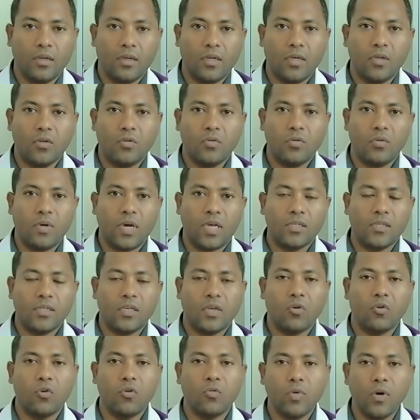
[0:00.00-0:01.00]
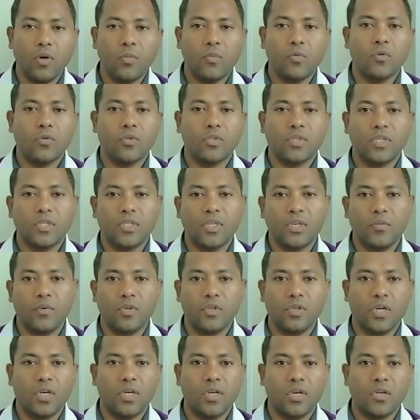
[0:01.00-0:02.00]
কিন্তু আজকে অনুভব করছি যে
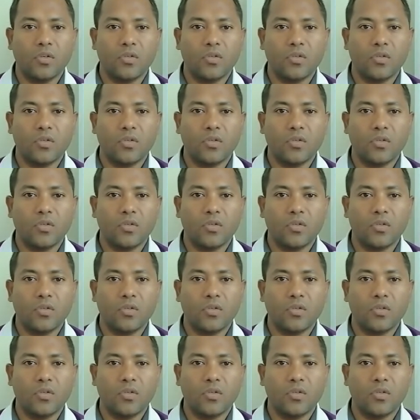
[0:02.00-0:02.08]
বিষয়টা